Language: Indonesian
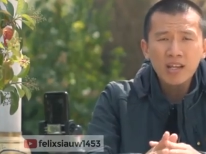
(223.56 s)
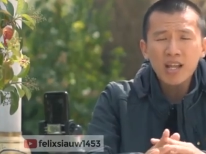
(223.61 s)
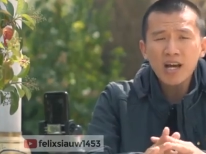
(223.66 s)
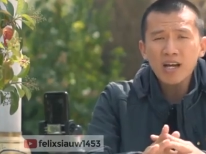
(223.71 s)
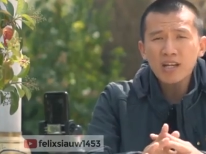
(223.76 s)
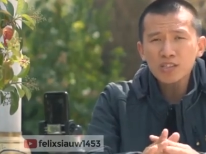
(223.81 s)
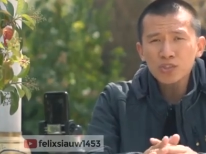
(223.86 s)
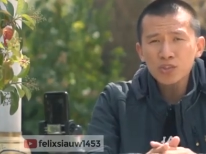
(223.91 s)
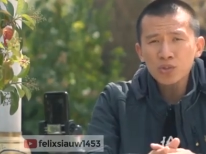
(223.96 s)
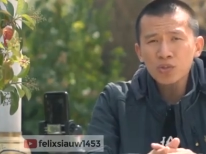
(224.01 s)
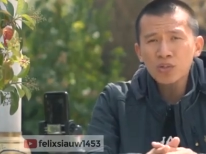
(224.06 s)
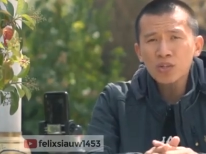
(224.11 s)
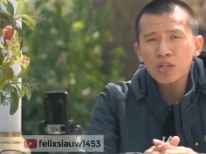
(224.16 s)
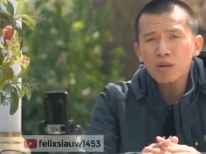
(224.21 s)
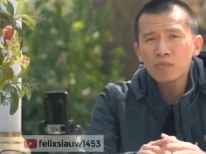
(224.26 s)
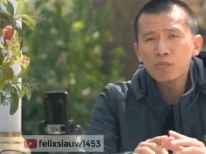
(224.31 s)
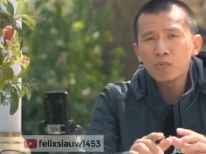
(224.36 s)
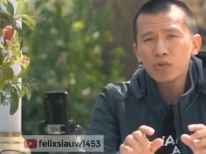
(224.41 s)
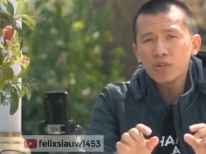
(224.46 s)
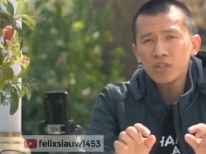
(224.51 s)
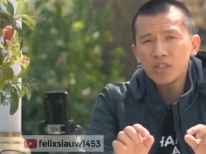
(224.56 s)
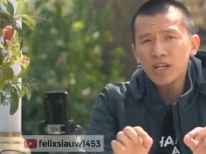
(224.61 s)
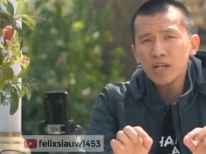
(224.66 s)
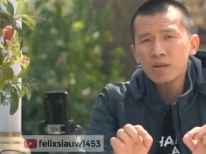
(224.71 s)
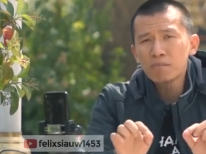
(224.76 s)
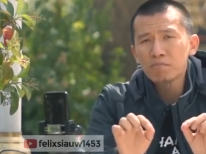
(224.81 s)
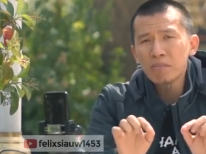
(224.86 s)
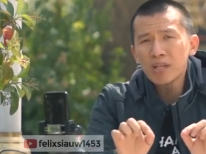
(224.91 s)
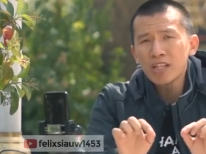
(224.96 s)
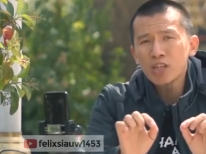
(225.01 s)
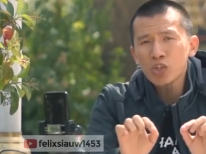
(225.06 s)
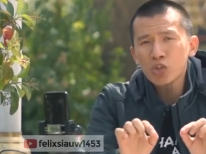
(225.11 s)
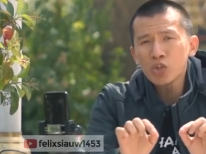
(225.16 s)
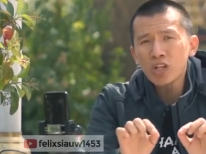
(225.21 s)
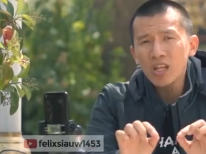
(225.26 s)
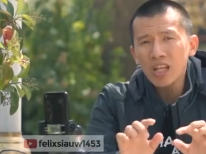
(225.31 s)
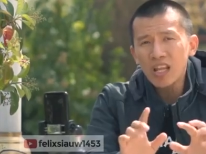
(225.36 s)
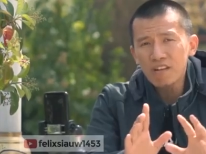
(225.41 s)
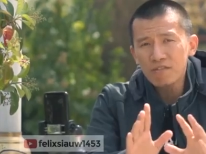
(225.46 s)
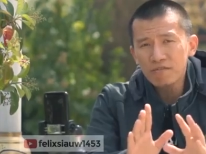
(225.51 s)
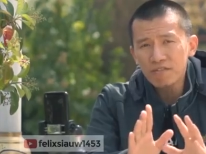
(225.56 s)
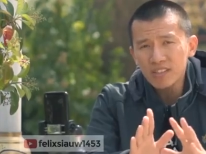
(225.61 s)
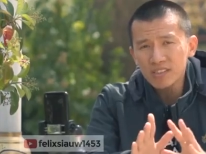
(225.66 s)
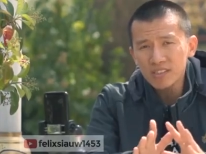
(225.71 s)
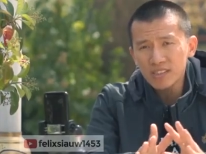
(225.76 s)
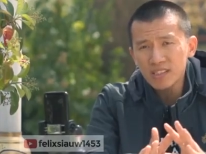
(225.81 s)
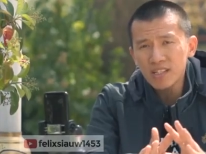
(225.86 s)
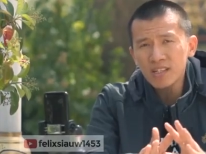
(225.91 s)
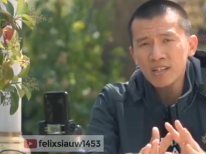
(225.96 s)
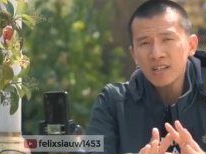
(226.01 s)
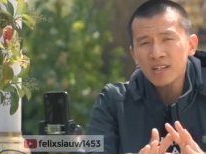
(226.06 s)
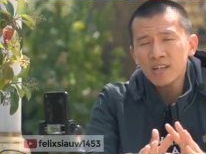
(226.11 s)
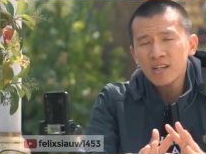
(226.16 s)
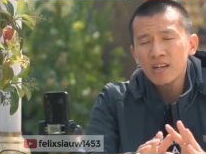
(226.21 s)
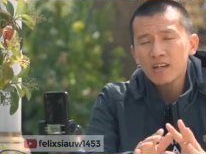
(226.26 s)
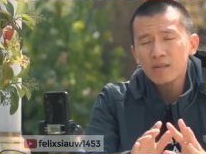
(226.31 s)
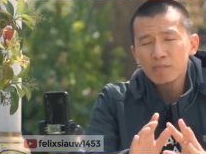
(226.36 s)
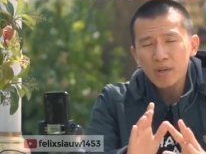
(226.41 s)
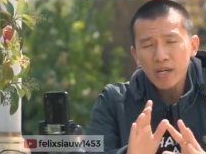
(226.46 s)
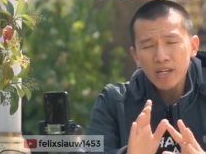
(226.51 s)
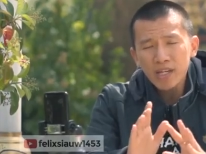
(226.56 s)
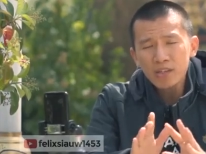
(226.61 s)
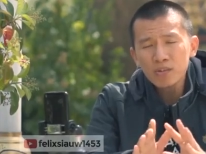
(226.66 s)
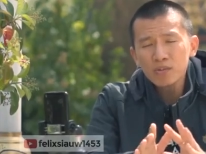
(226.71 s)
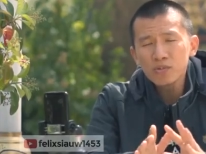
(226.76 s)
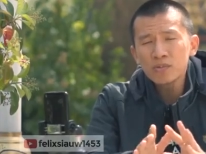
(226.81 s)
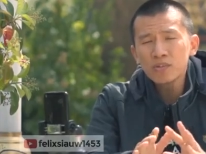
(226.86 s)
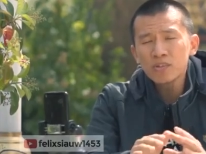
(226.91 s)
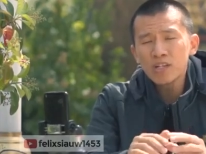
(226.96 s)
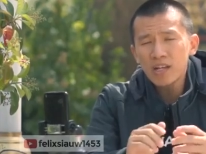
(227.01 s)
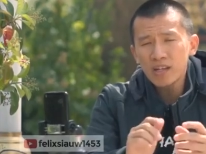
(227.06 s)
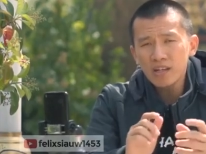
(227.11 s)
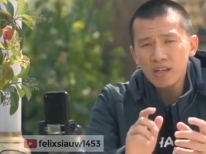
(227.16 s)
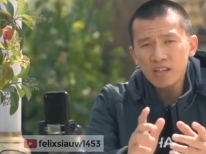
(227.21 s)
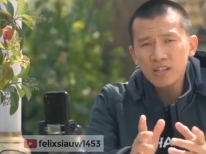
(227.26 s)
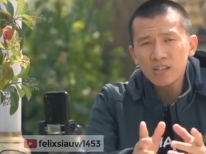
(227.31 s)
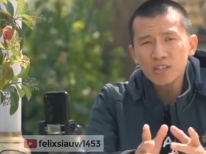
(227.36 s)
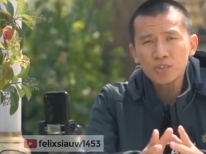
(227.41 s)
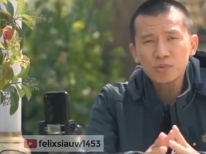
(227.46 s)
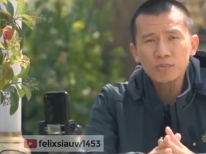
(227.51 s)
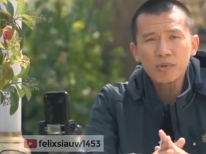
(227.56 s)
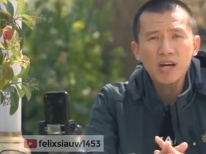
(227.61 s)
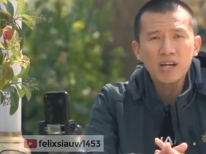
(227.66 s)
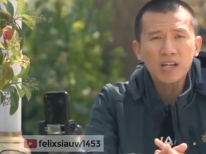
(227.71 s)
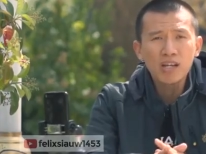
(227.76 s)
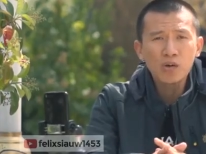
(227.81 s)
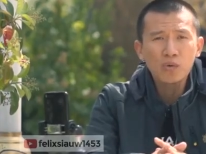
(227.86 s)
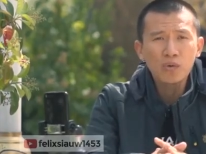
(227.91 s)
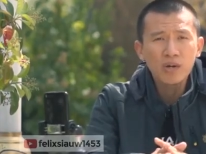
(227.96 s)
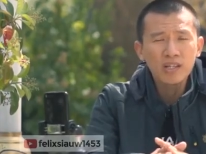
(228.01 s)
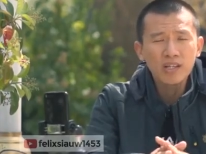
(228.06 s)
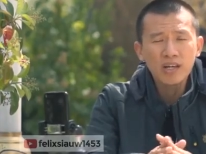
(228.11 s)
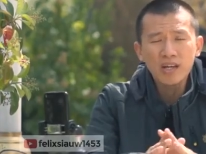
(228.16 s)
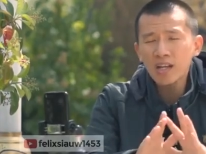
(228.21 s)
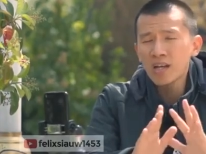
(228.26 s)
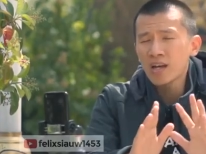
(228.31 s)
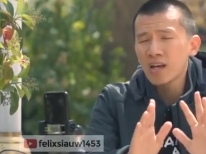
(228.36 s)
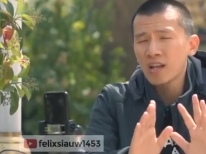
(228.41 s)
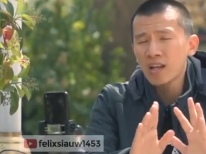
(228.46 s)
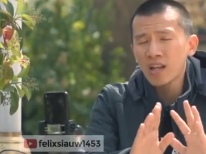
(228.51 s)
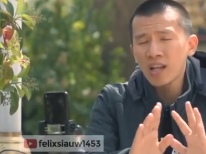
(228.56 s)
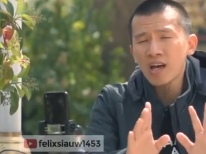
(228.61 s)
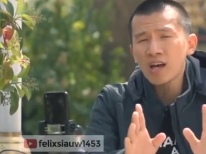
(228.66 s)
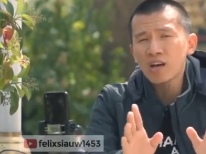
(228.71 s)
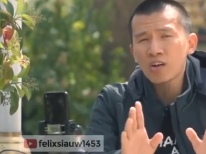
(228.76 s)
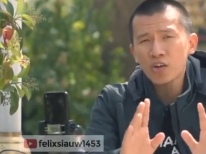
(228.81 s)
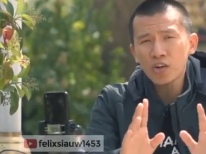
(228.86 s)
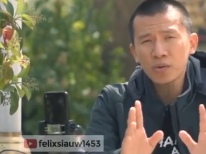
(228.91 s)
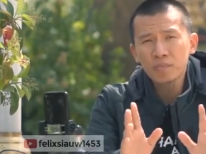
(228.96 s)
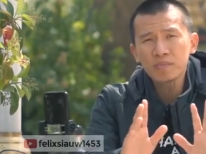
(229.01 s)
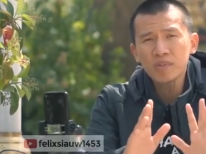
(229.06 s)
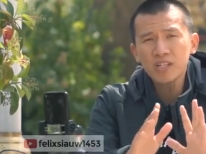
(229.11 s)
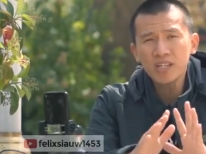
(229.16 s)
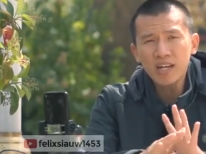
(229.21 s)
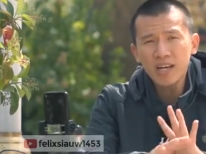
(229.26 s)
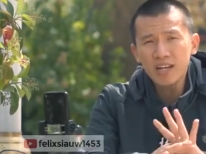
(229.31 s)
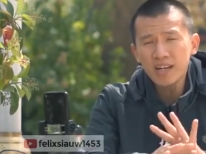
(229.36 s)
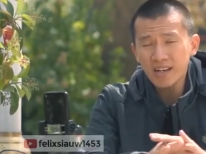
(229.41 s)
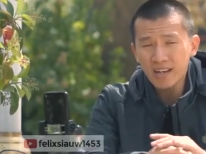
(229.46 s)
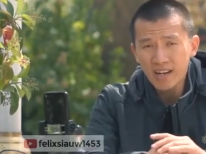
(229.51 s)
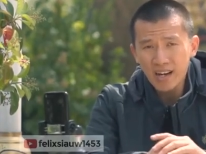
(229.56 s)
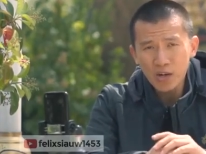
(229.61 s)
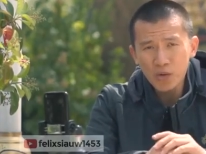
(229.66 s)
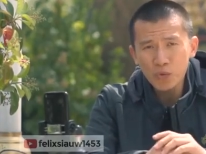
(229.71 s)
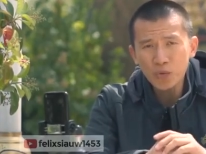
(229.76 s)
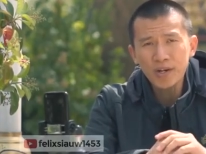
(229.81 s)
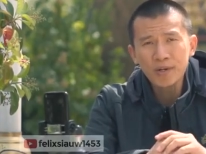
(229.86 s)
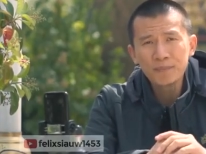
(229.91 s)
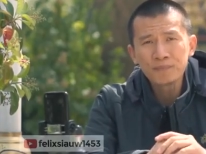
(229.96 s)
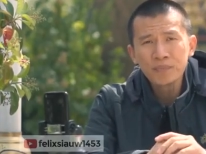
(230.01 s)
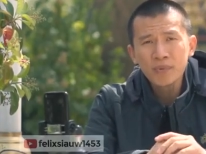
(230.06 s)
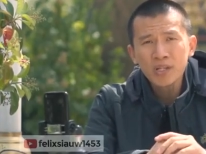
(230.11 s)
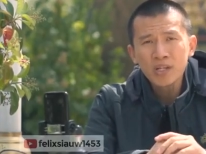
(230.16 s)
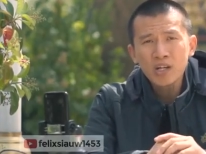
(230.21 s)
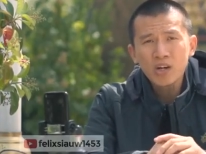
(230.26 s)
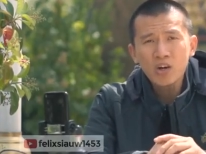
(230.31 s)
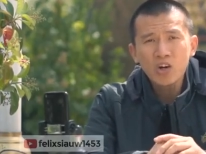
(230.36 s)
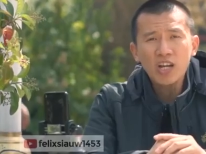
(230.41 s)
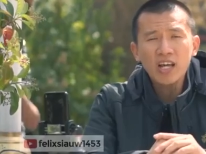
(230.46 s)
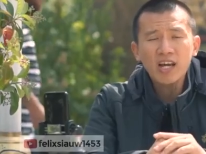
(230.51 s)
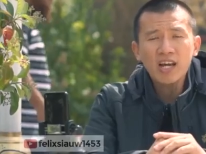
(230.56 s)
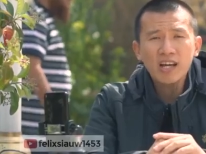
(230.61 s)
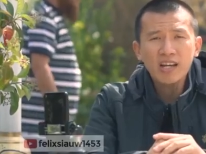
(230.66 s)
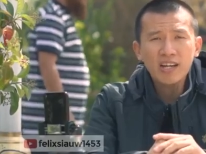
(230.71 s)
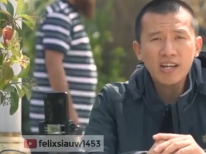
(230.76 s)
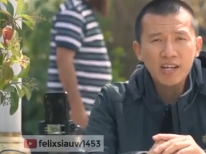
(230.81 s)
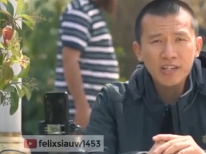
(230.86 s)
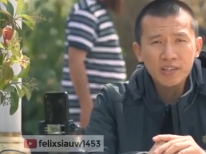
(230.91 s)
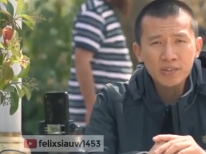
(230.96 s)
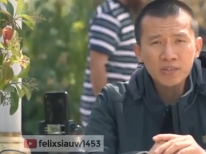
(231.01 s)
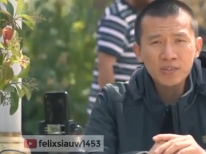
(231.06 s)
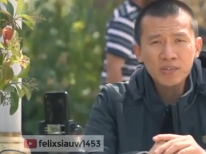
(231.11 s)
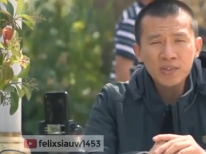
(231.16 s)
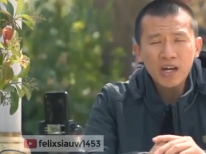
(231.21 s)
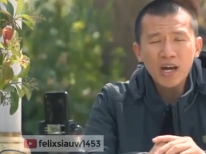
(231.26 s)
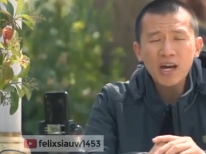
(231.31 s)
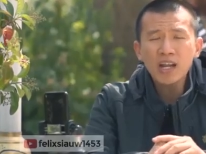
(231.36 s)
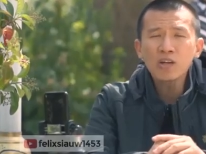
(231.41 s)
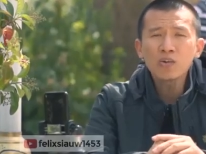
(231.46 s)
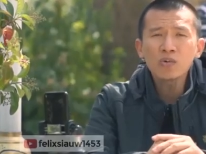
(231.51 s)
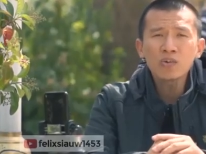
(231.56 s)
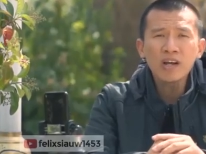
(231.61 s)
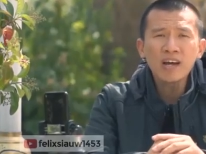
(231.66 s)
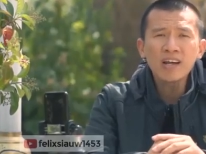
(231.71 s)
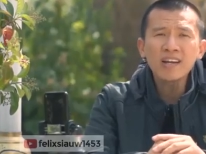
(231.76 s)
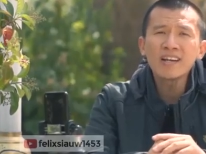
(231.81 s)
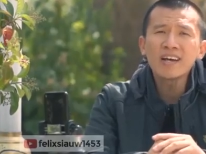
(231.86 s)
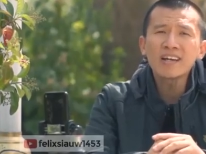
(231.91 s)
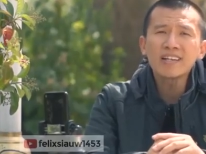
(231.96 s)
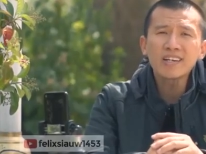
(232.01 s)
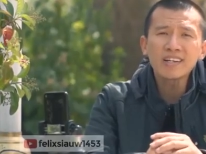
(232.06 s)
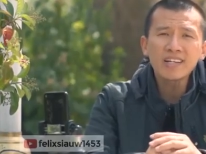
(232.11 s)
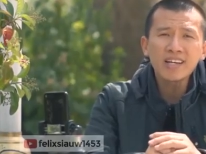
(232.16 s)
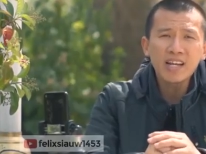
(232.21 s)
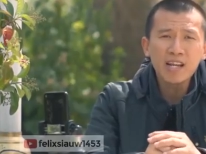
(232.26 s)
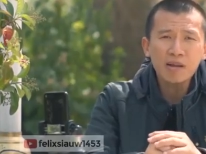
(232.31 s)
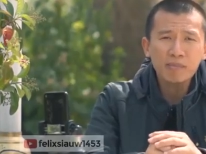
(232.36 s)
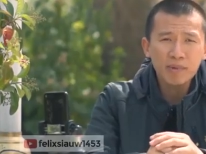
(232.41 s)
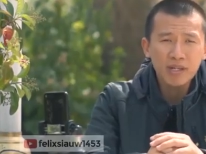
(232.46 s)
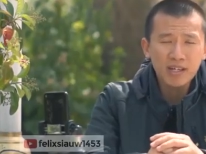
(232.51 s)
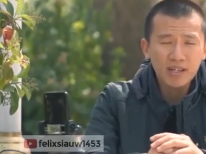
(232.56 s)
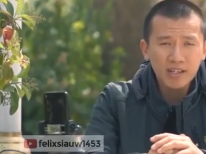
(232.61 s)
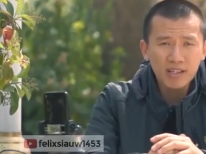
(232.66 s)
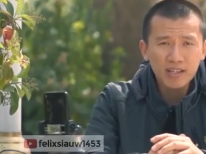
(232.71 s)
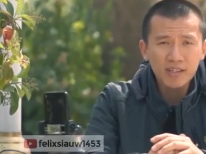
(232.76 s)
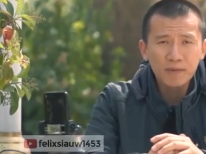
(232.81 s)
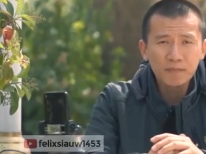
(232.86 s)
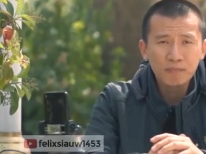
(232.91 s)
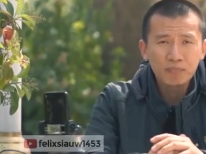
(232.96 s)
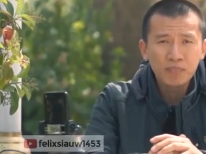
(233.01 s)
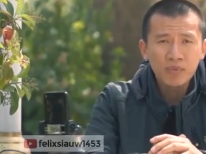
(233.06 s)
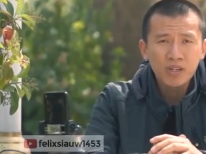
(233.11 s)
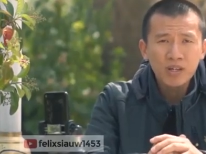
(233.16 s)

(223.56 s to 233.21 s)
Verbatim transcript: langsung kemudian bentuk lafaznya begitu dari Allah Subhanahu wa taala, la roib, tidak ada keraguan. Oleh karena itu, Al-Qur'an datangnya daripada Allah.